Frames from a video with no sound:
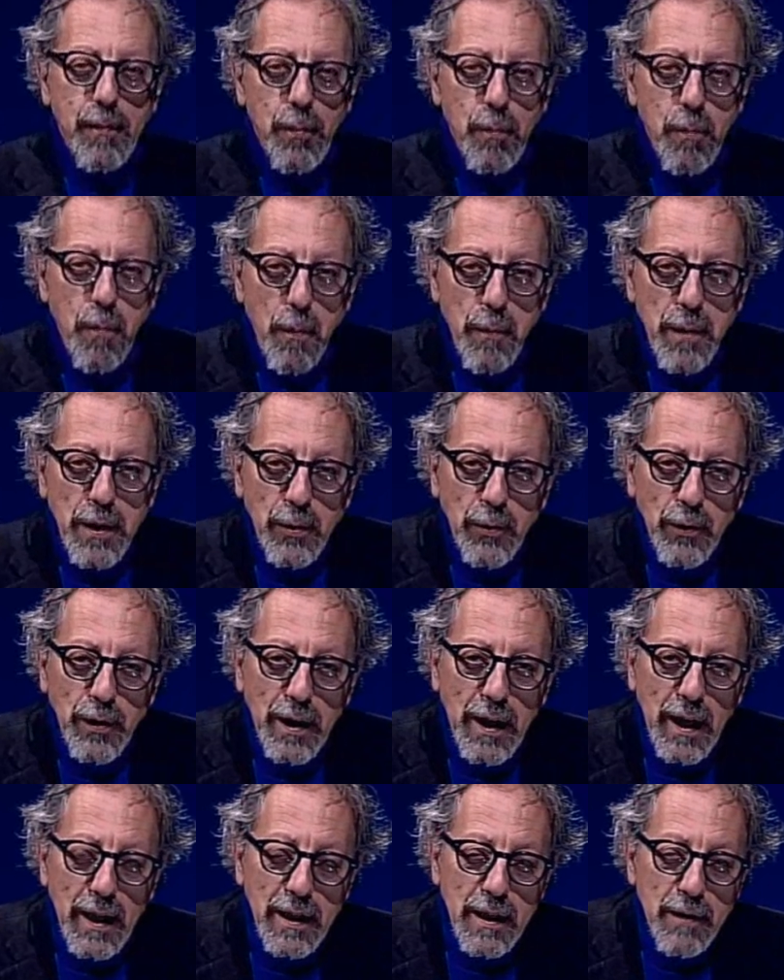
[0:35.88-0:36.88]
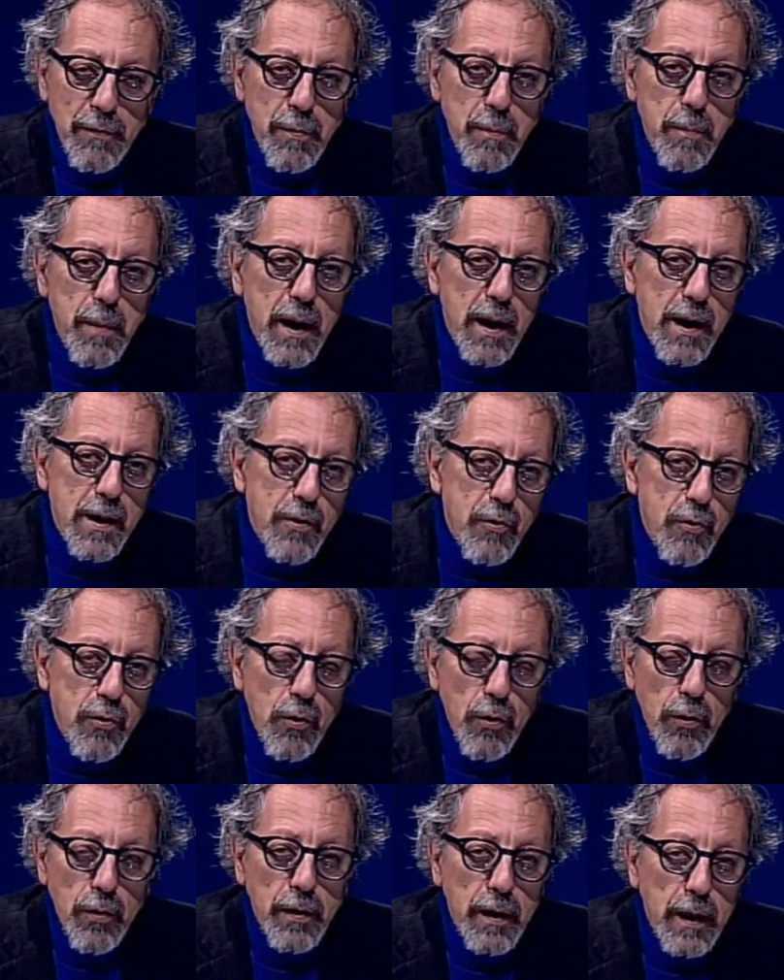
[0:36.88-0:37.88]
un, momento di grande
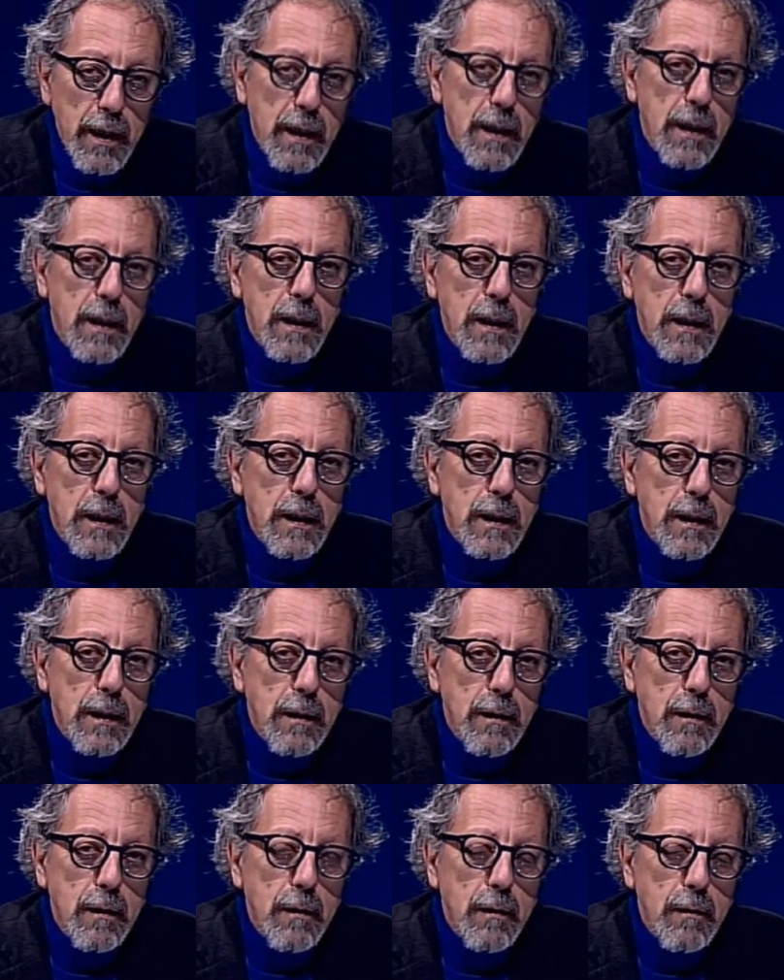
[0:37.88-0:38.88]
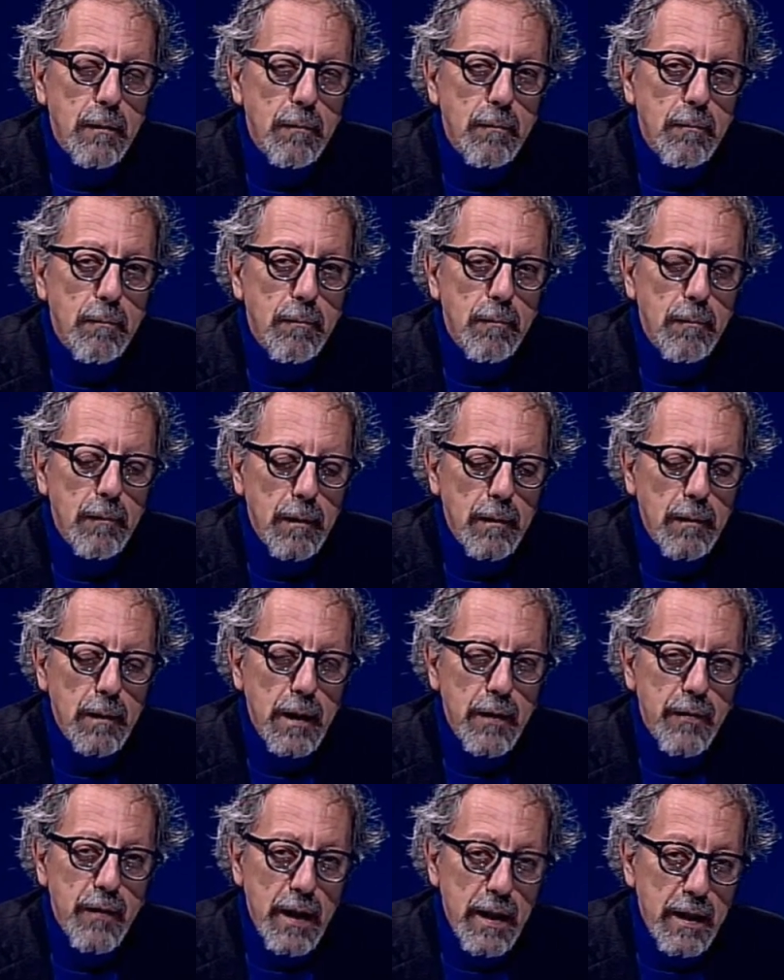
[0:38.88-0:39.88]
fibrillazione, eh,
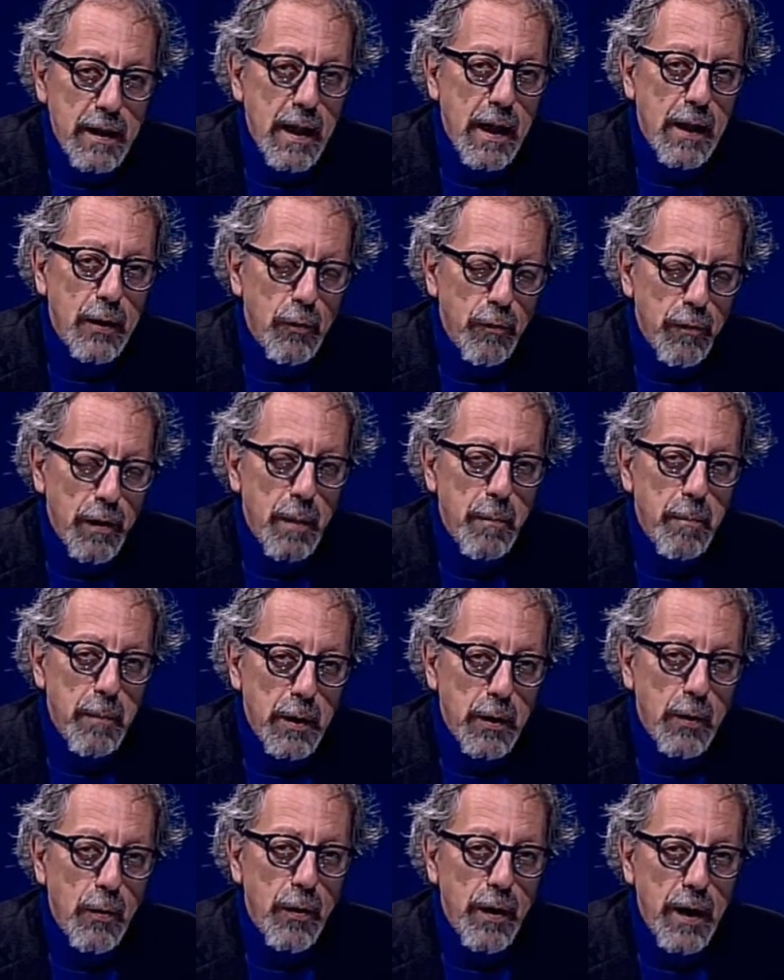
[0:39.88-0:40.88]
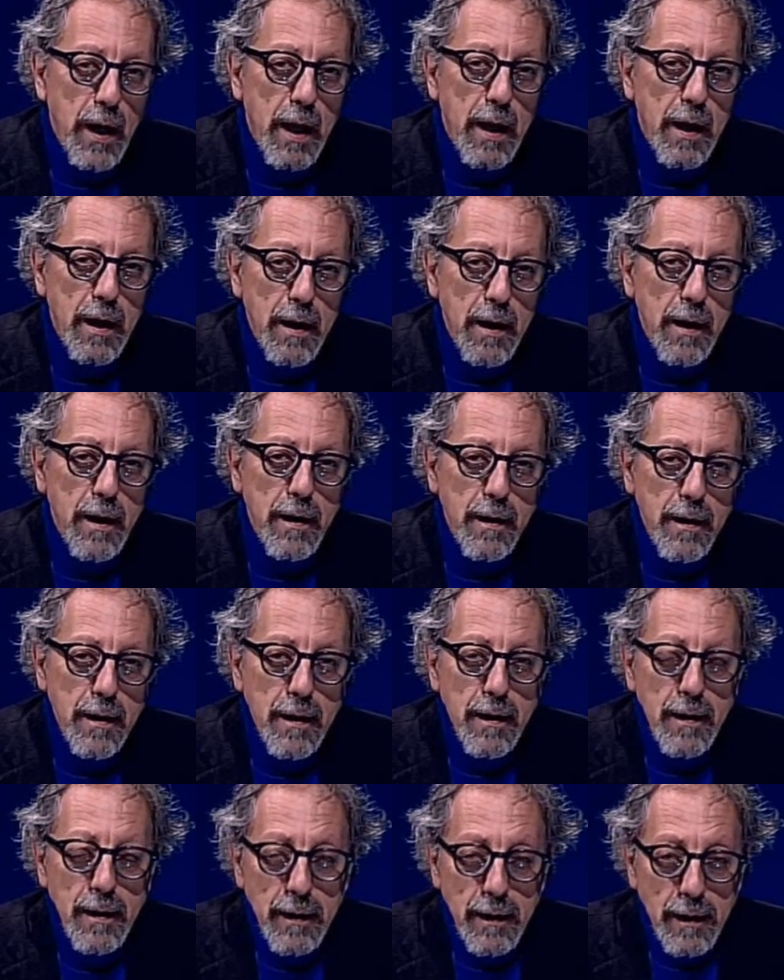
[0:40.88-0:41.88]
la sanità dovrebbe tornare
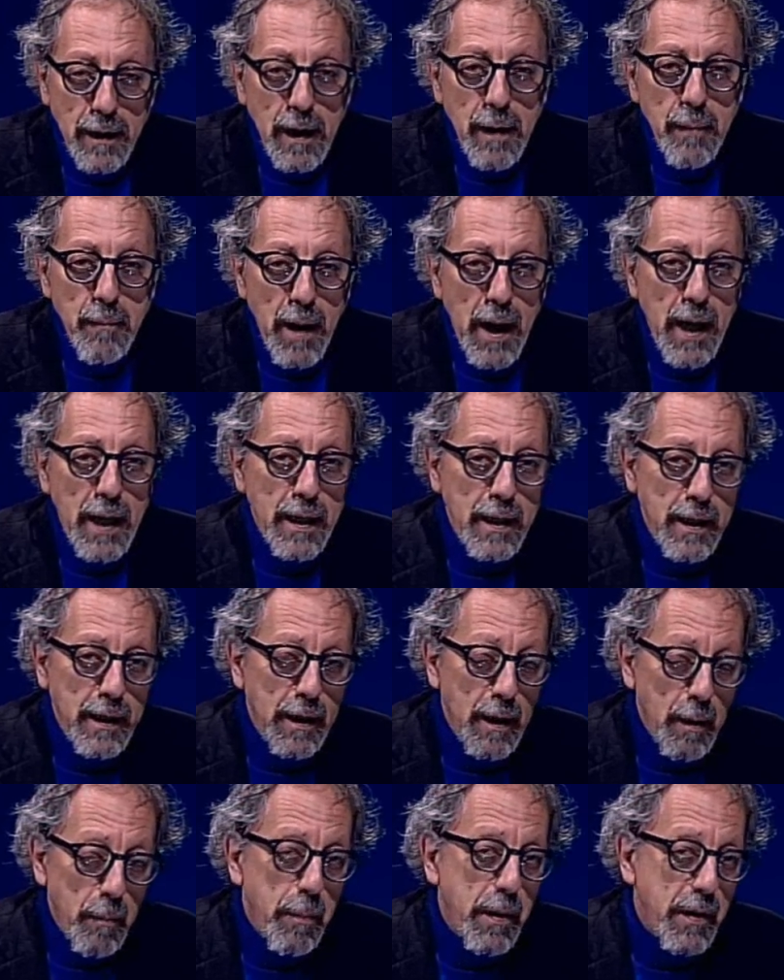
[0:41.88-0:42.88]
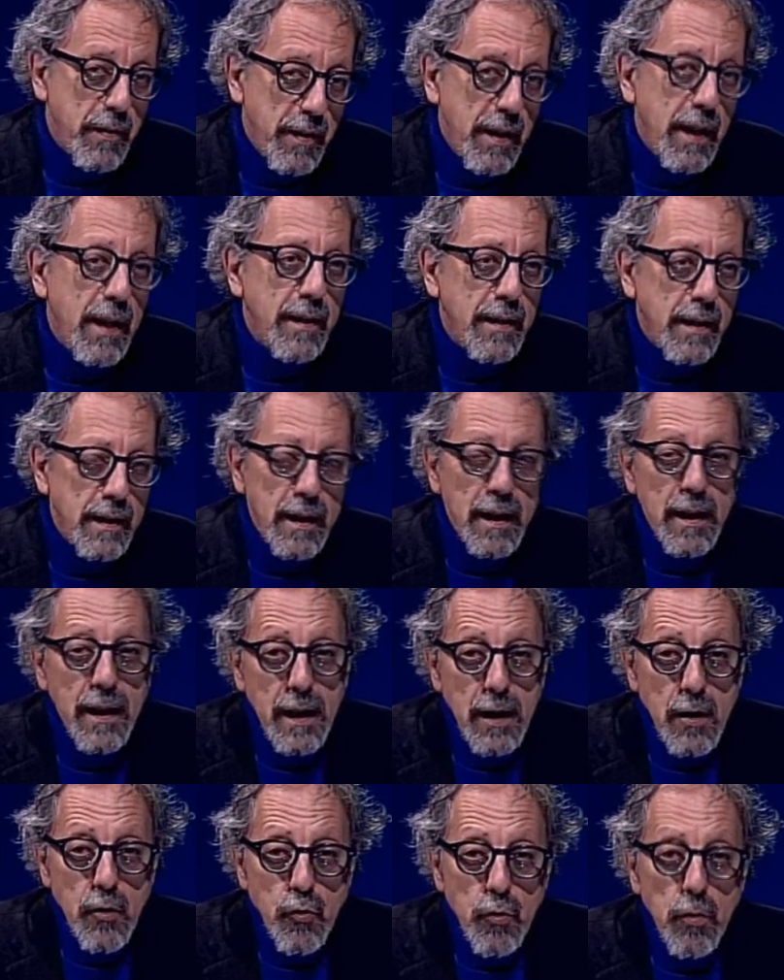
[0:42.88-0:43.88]
nelle mani del Presidente
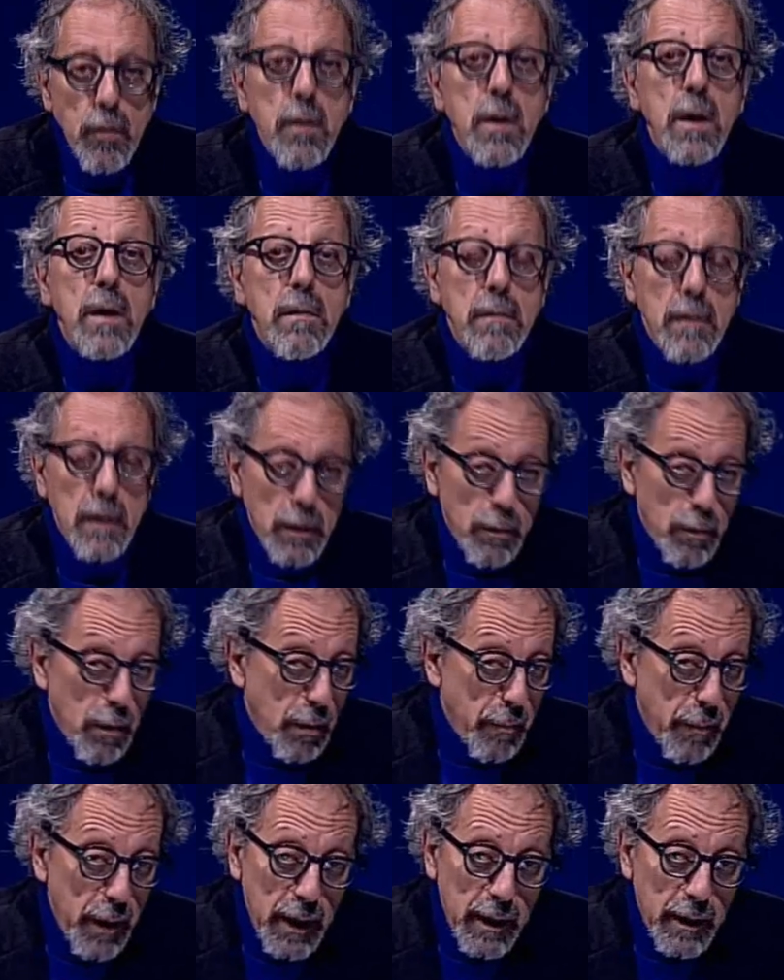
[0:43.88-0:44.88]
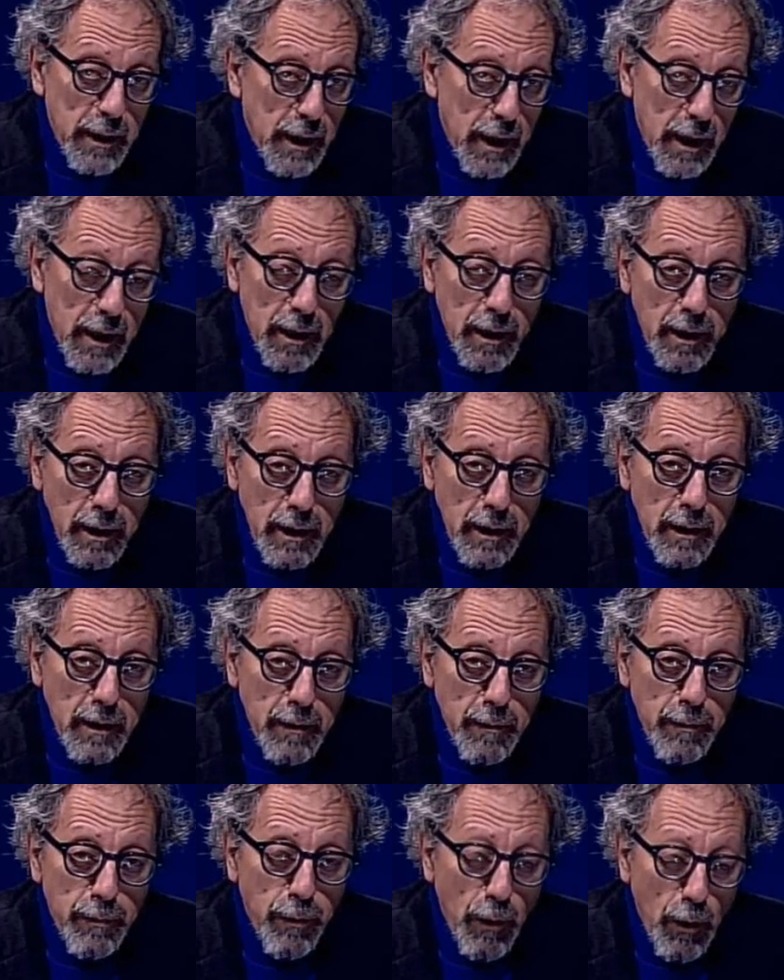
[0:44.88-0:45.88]
della Regione, naturalmente
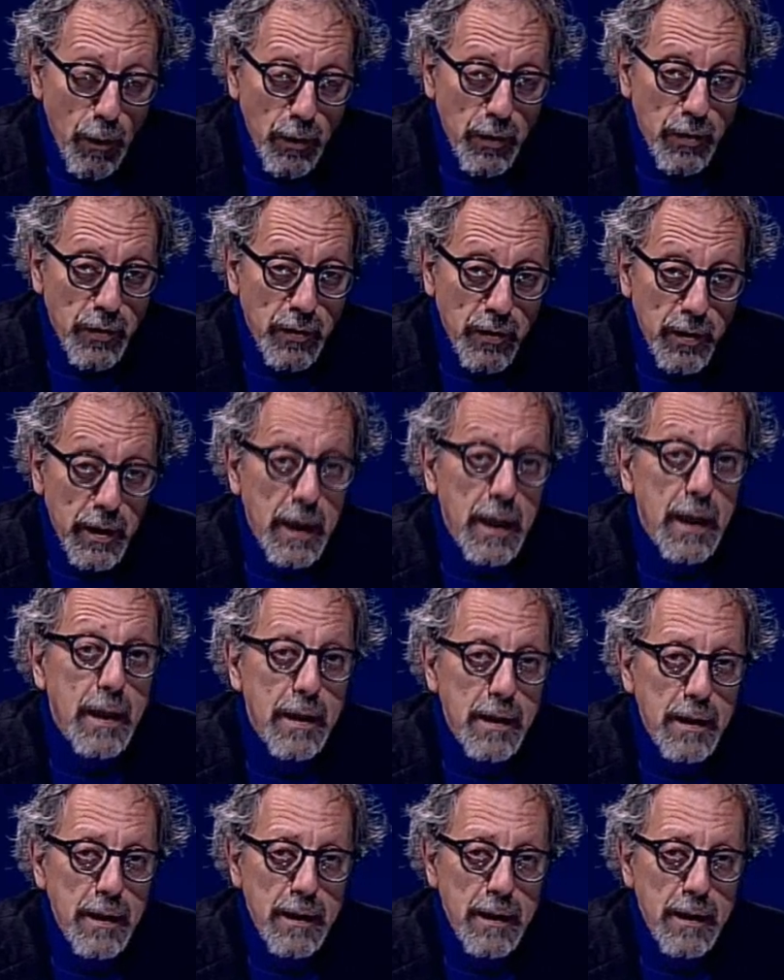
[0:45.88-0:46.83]
i forze